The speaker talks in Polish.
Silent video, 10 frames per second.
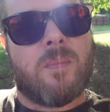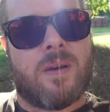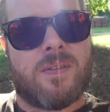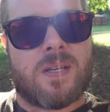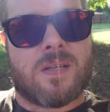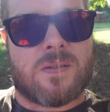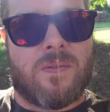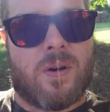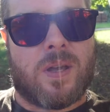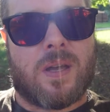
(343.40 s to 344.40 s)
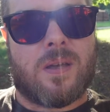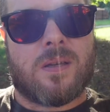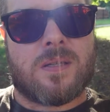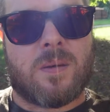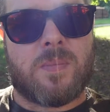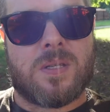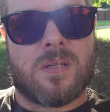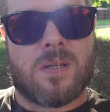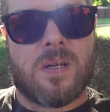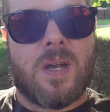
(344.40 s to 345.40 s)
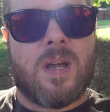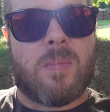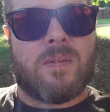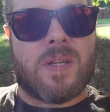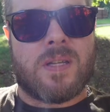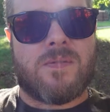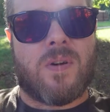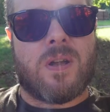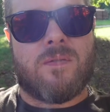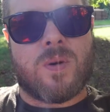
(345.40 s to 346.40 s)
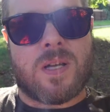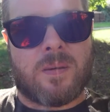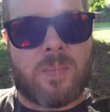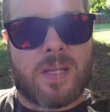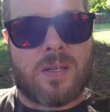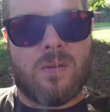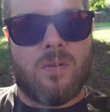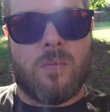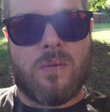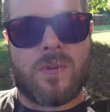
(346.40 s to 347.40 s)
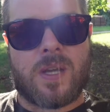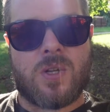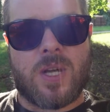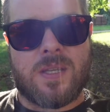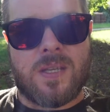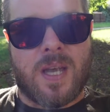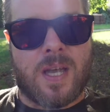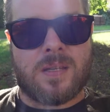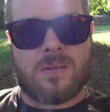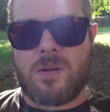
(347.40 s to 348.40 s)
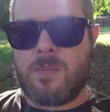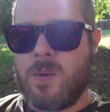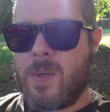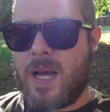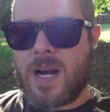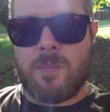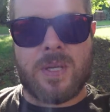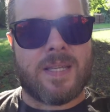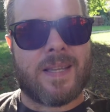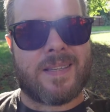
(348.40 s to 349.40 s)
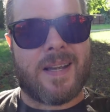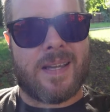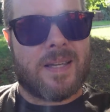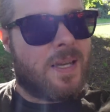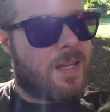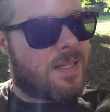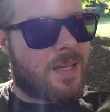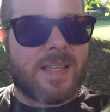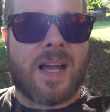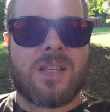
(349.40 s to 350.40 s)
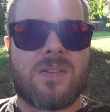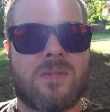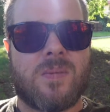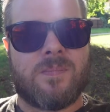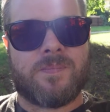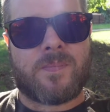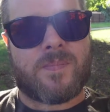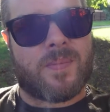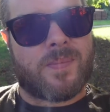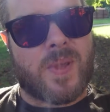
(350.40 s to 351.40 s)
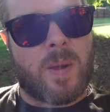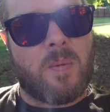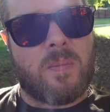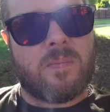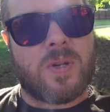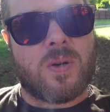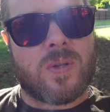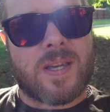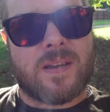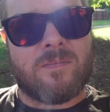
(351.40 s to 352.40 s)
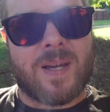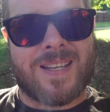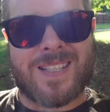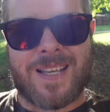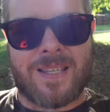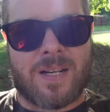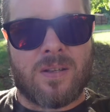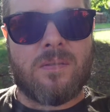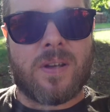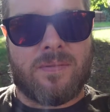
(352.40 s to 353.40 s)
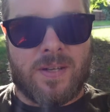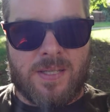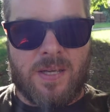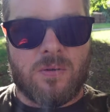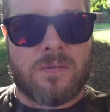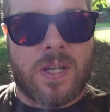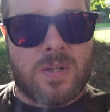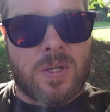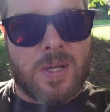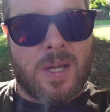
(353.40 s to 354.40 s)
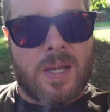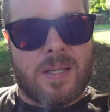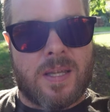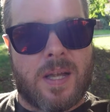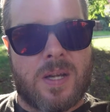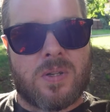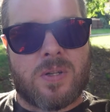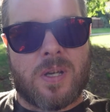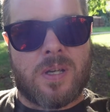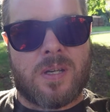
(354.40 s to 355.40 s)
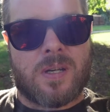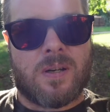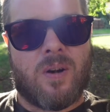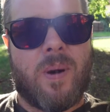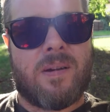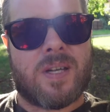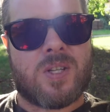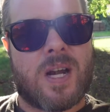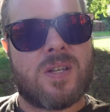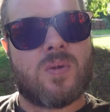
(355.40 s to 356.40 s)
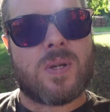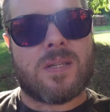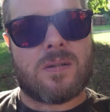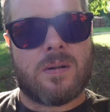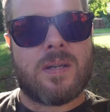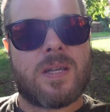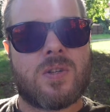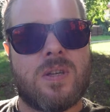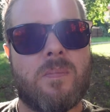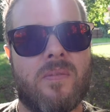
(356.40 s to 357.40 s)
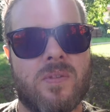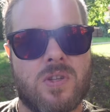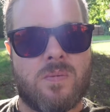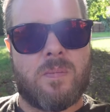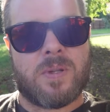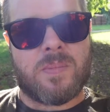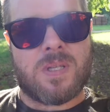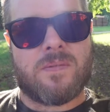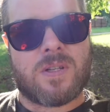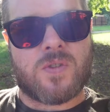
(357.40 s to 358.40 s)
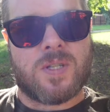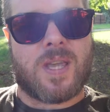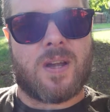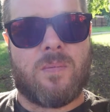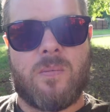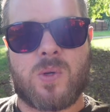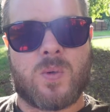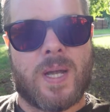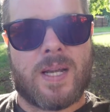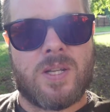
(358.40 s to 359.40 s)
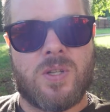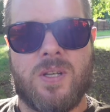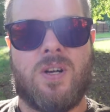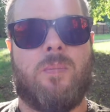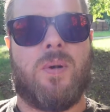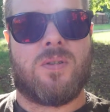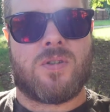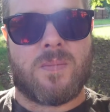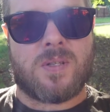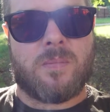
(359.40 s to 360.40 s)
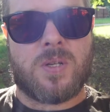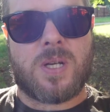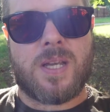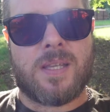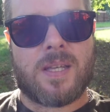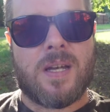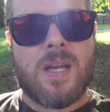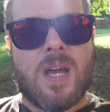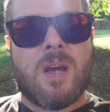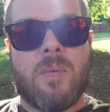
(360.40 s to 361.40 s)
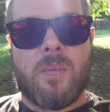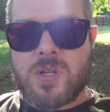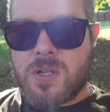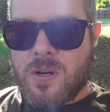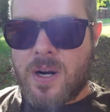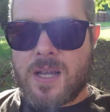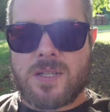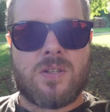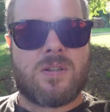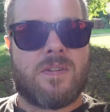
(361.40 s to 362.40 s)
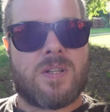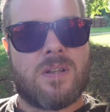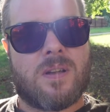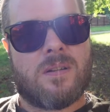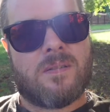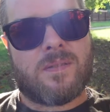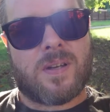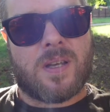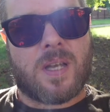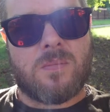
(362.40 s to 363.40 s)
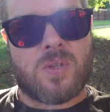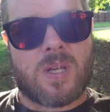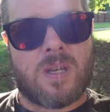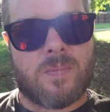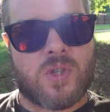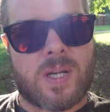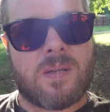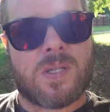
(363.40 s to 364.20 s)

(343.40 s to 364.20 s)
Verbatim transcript: pewne swoje zapisy, pewne swoje w ogóle templatki umów, jakieś NDA z ogromnymi karami i tak dalej, i tak dalej. To są Mm, jakby bym powiedział, takie w miarę standardowe kwestie również. Nie należy się ich obawiać, ale z drugiej strony też nie powinniśmy podpisywać wszystkiego po prostu jak leci, tylko po to, żeby zdobyć klienta, bo może się okazać, że właśnie w e, jakimś takim czarnym